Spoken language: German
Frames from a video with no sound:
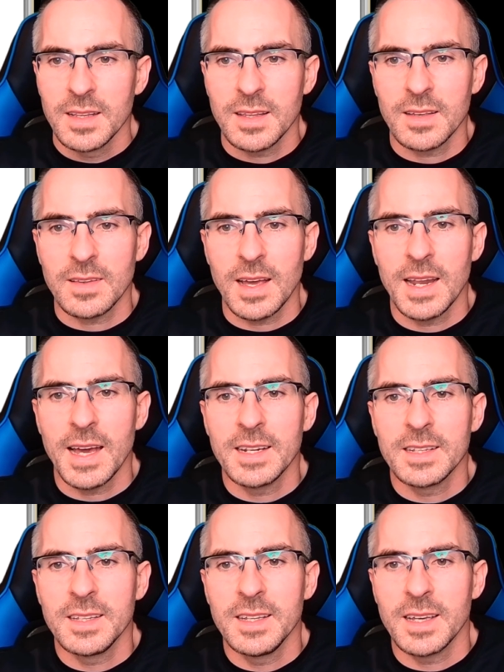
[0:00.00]
dass
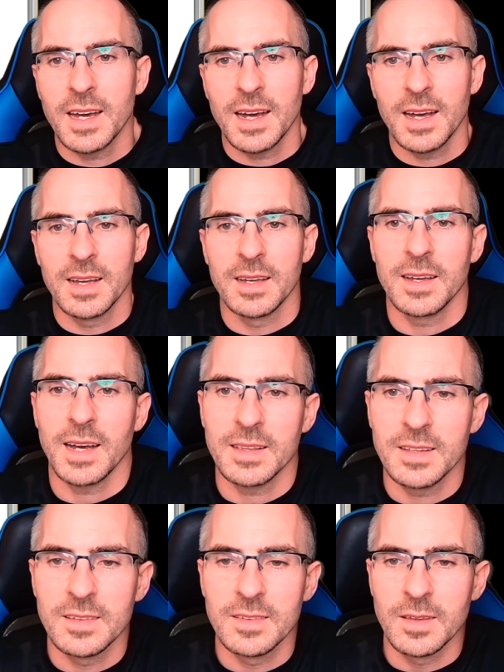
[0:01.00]
alleine die äh,
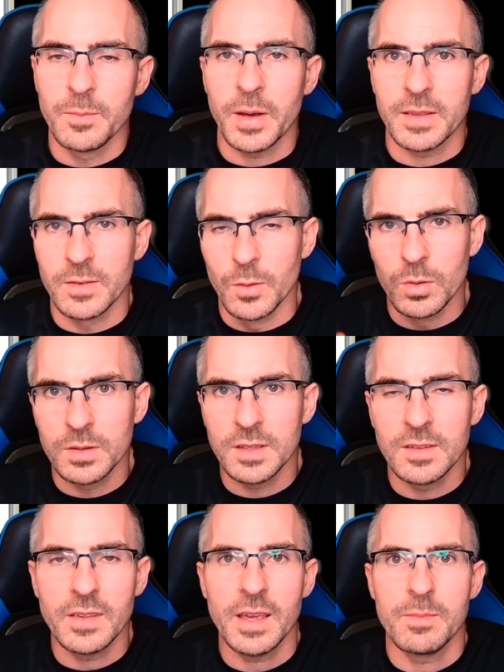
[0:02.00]
Antizipation,
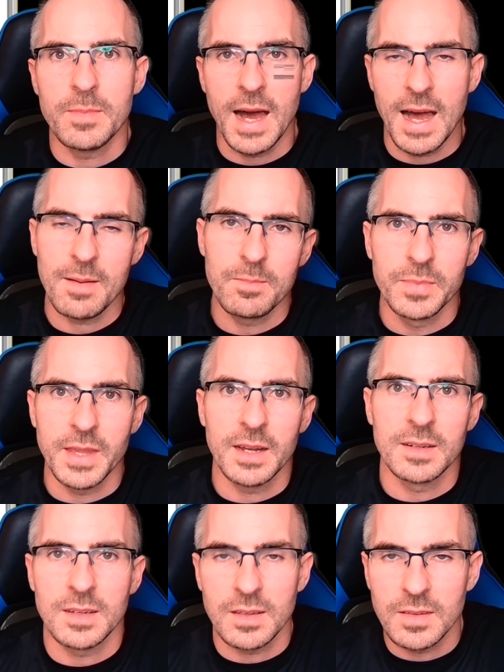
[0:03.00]
die sie eben haben,
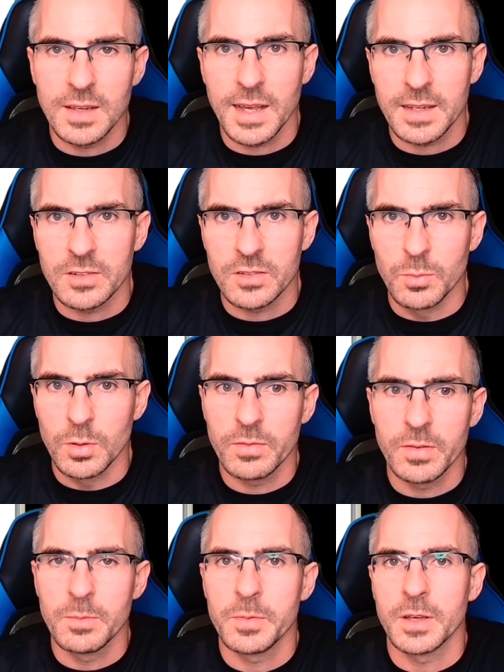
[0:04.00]
dann, dass sie gleich ein
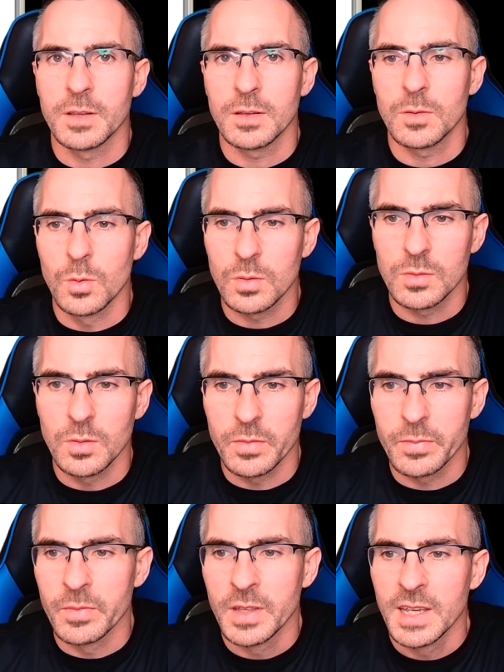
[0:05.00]
Schmuddelfilmchen gucken
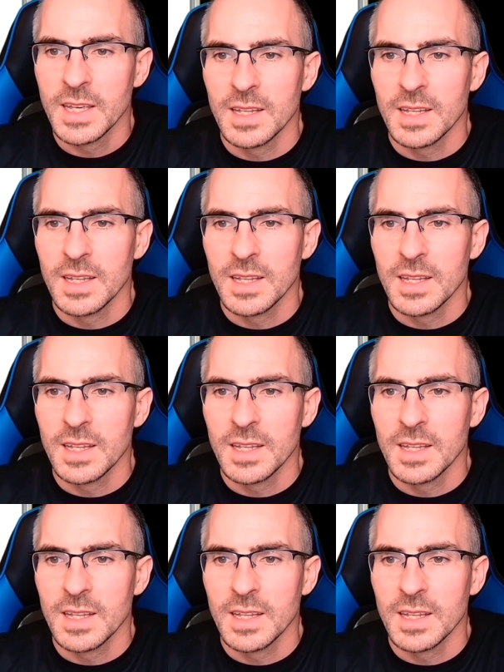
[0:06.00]
dürfen,